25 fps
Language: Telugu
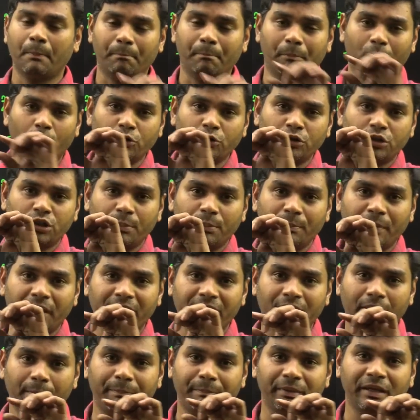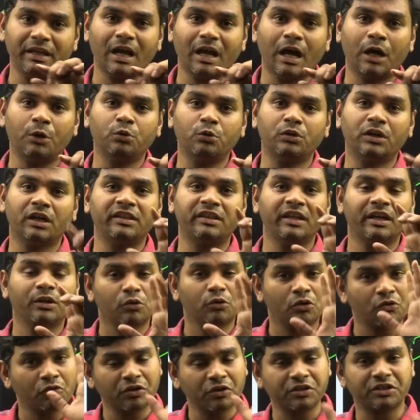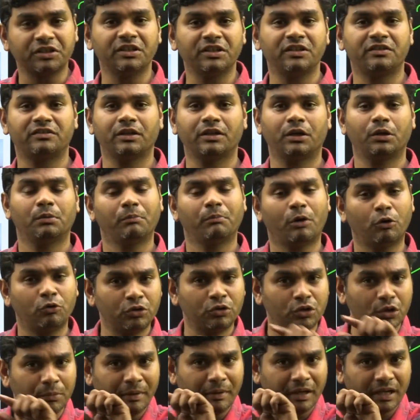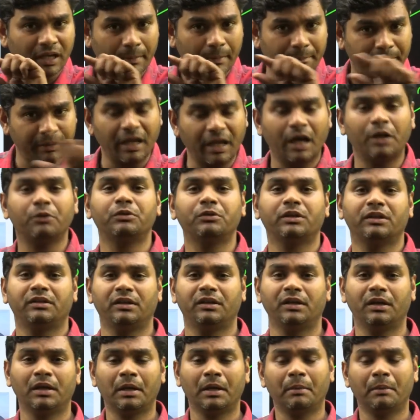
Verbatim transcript: మౌంట్ మెరాపీ అనునది అని ఒక క్వశ్చన్ ఇచ్చాడు మౌంట్ మెరాపీ అనునది